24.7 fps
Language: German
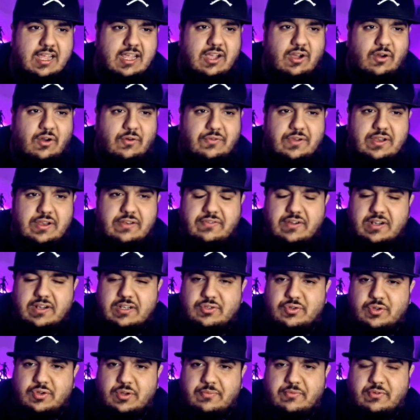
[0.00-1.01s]
Auf jeden Fall ein
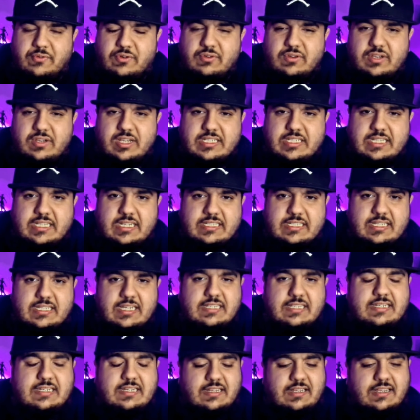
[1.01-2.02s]
Typ, wo du dir sagst,
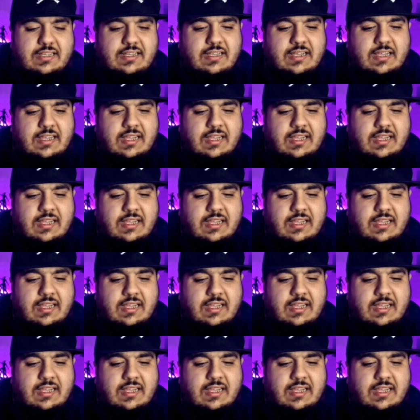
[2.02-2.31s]
Alter,